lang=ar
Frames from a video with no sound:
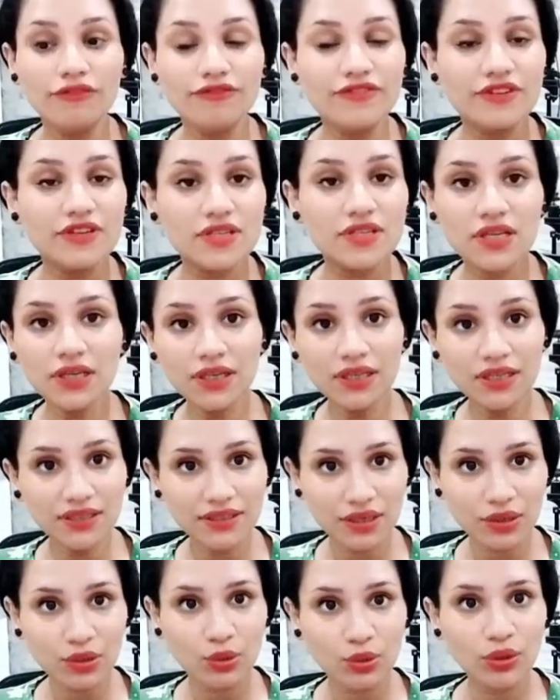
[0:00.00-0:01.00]
في ظل
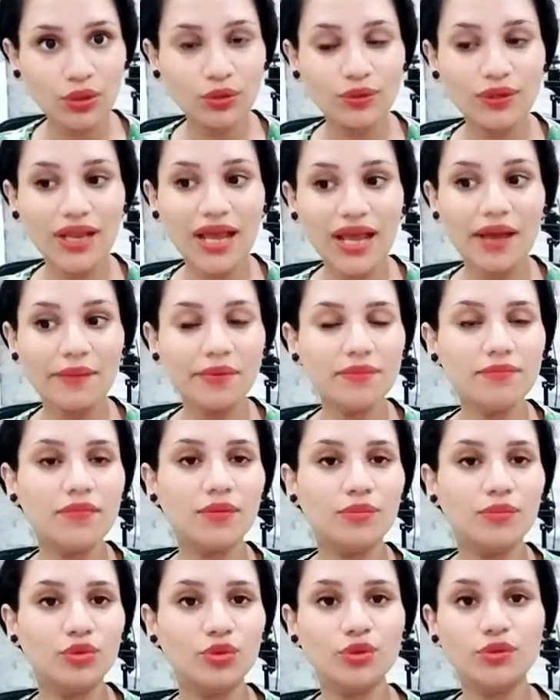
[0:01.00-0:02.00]
ده كله الحبيب
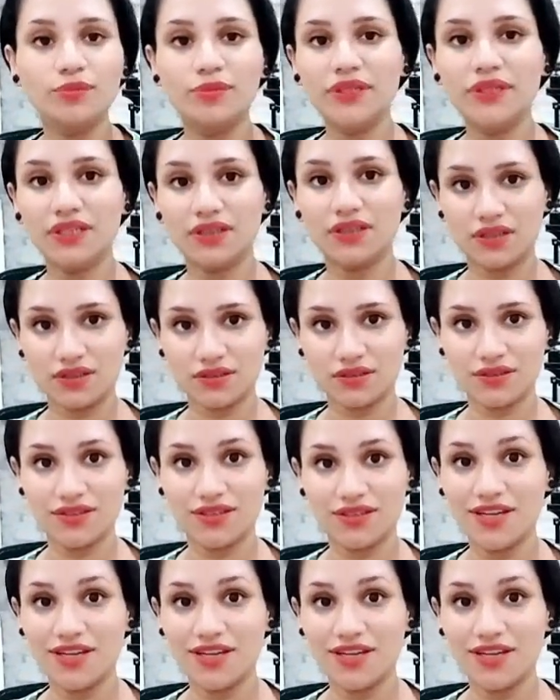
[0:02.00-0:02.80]
مبهور بيك